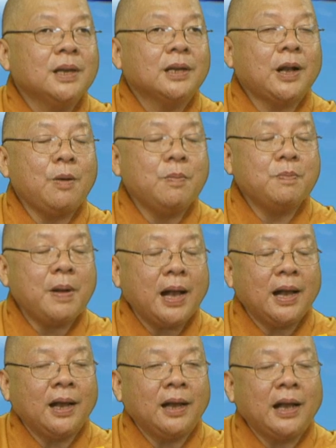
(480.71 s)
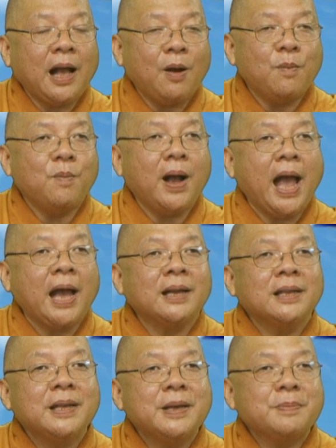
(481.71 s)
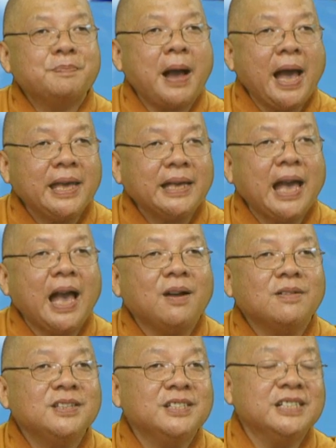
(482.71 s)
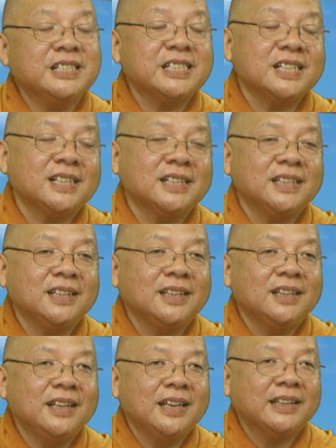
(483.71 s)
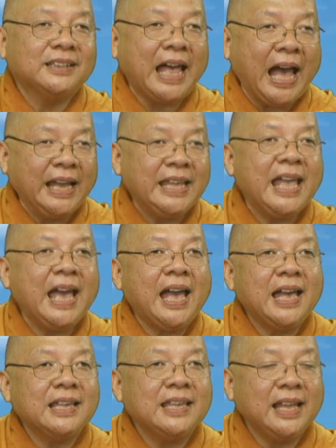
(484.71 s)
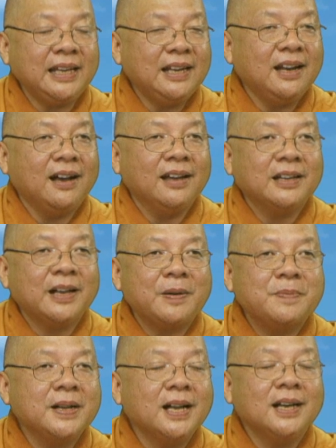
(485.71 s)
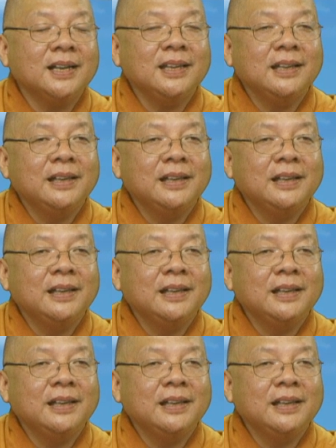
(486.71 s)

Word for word: không bằng hồng hạt bay cao giữa trời ừ. tại gia danh lợi không ngơi